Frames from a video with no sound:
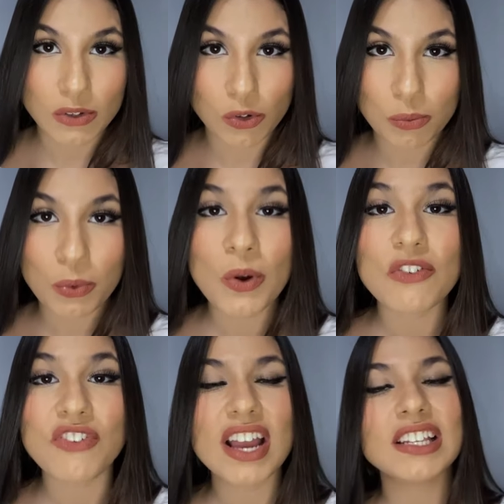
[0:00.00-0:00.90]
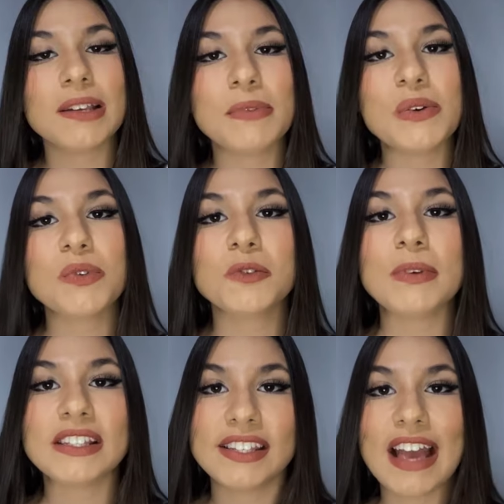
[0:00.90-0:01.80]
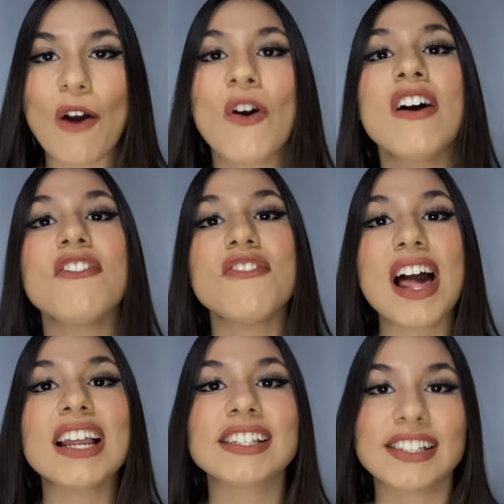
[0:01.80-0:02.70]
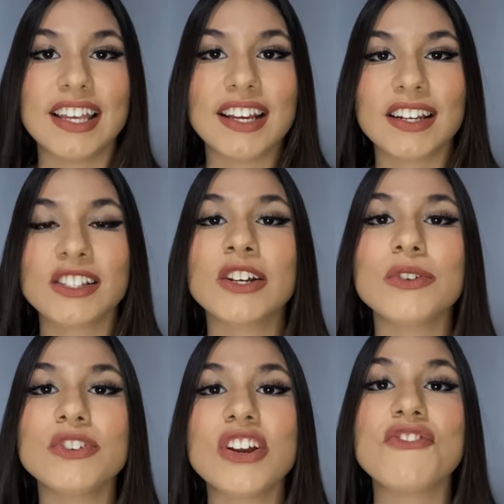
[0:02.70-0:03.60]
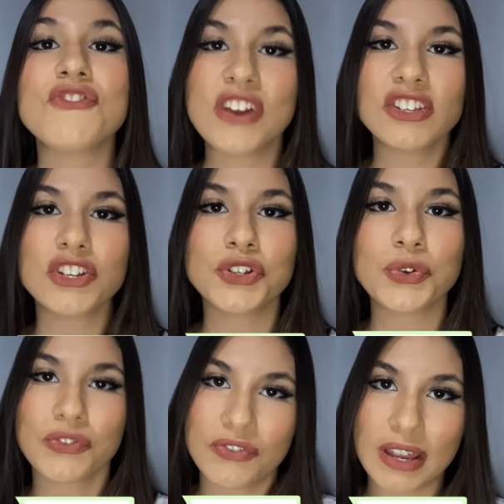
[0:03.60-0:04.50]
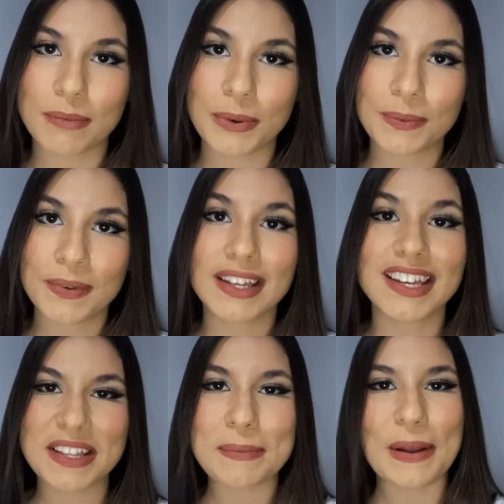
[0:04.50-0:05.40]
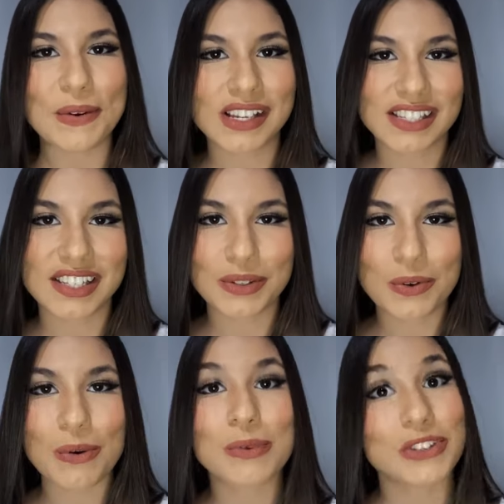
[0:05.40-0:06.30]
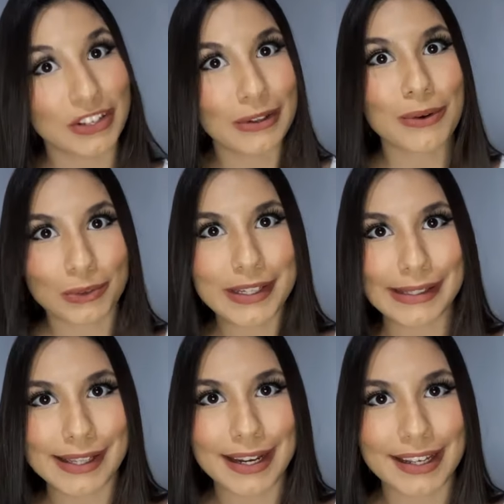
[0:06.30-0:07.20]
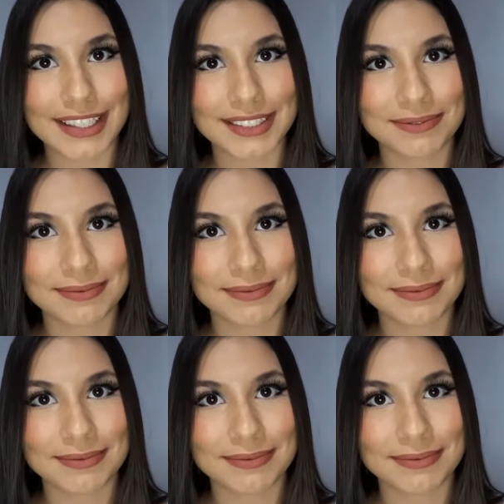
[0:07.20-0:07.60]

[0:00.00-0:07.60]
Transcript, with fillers: Globo vai exibir um especial Falas Negras no dia 20 de novembro, que também é conhecido como o Dia da Consciência Negra